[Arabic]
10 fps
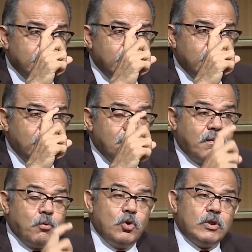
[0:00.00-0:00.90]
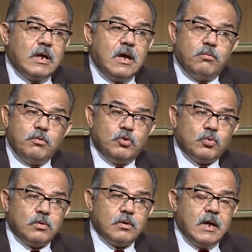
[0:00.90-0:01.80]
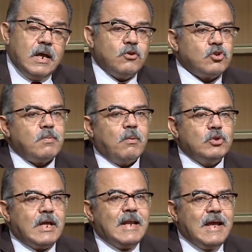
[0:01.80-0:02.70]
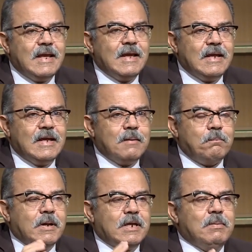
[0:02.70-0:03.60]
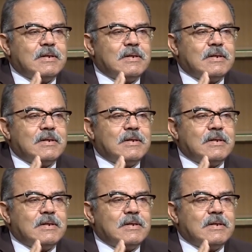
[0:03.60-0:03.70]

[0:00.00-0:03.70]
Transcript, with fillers: اه فبقول له إيه ده يا ميدو قال يا استاذ محمود انا بجيب